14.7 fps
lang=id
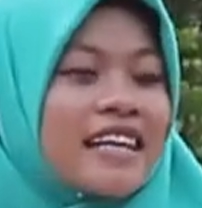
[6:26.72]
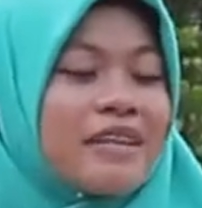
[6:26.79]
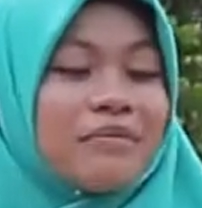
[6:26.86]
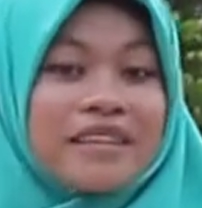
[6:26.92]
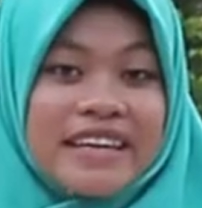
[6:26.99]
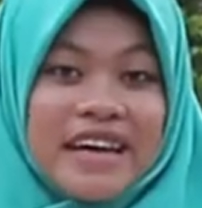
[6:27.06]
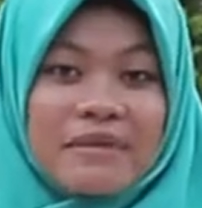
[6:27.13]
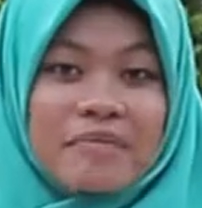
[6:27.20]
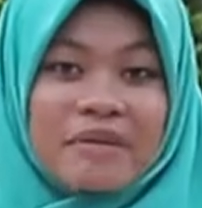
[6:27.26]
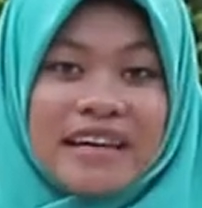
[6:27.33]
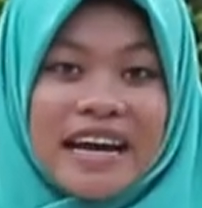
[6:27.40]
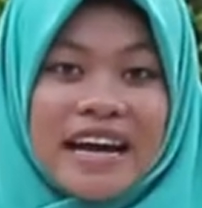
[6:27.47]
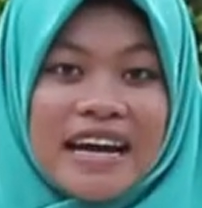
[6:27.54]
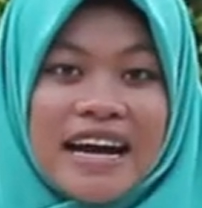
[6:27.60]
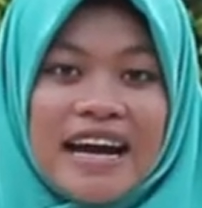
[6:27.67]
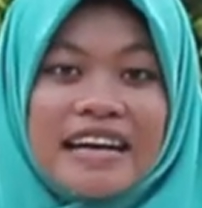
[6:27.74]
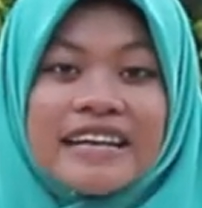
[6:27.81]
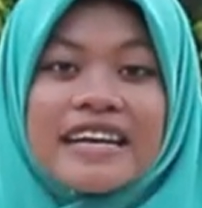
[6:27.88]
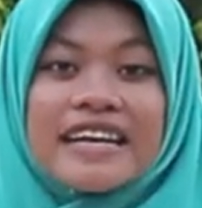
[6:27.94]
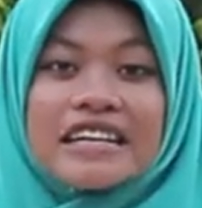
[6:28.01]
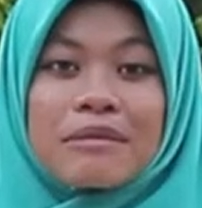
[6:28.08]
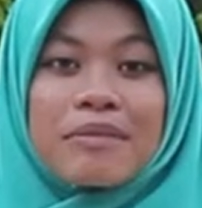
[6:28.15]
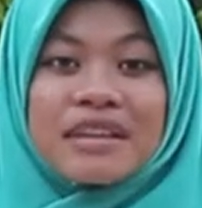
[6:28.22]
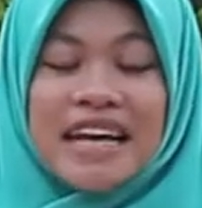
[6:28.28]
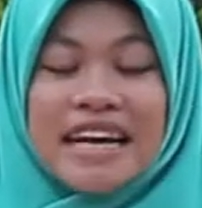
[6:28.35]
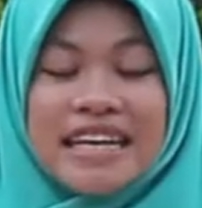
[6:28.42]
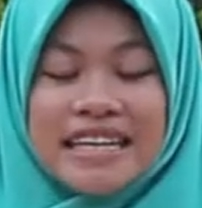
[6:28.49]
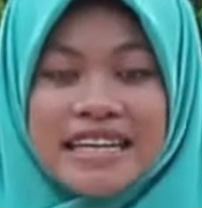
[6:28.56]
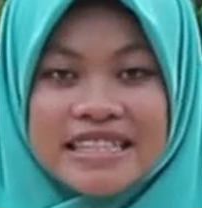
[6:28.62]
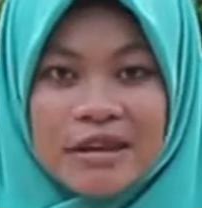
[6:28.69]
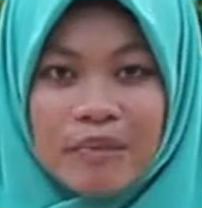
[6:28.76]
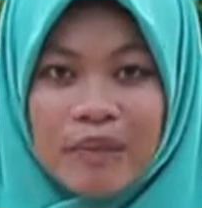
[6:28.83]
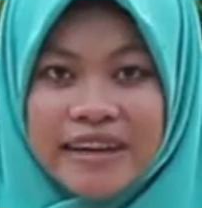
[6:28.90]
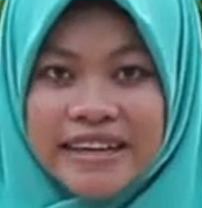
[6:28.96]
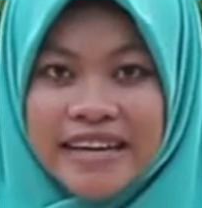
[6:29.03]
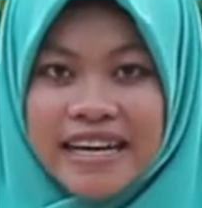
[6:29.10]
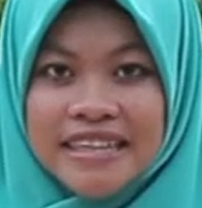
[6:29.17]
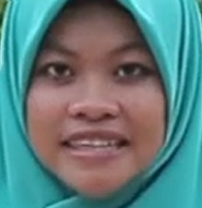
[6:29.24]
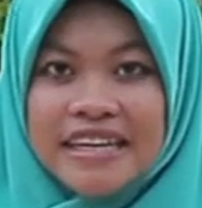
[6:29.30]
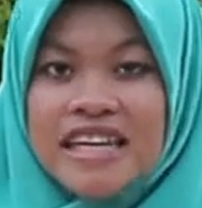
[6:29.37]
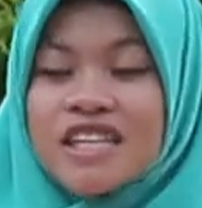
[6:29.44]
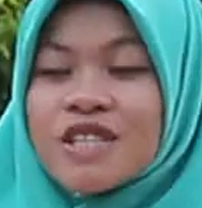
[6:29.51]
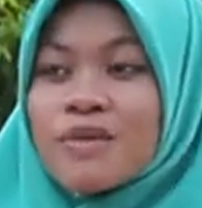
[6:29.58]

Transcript: Demikian perkara yang dapat Ananda sampaikan.